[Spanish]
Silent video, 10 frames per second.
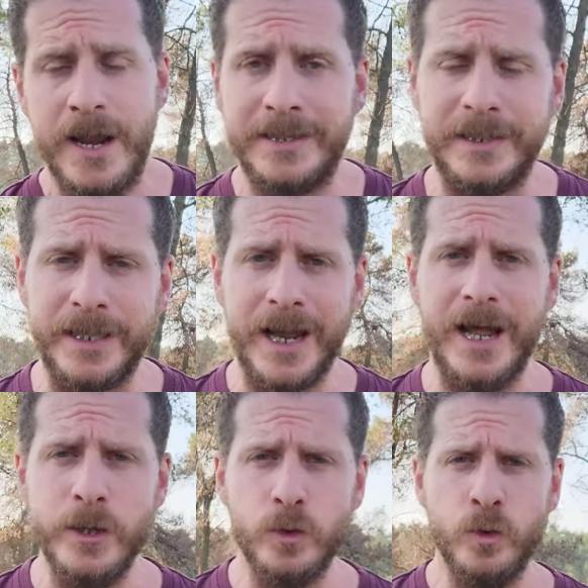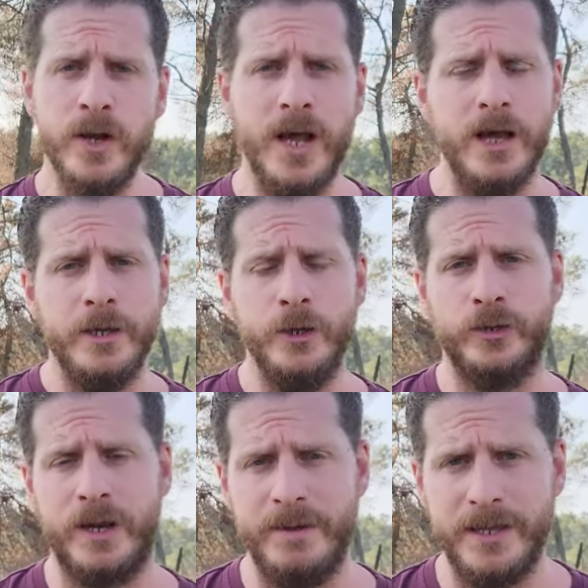Las atacan una y
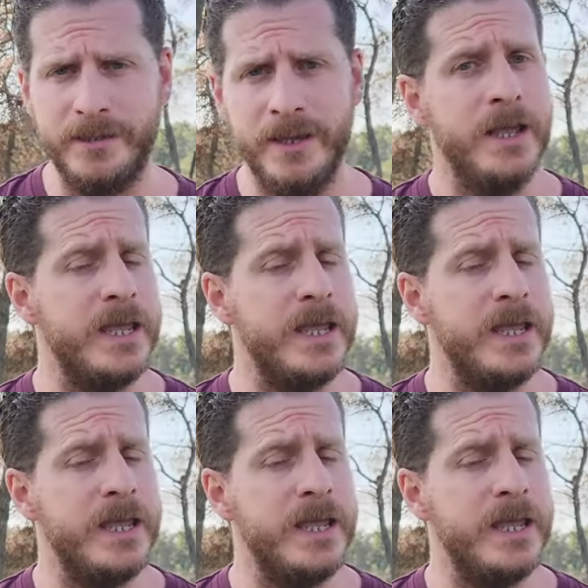otra vez,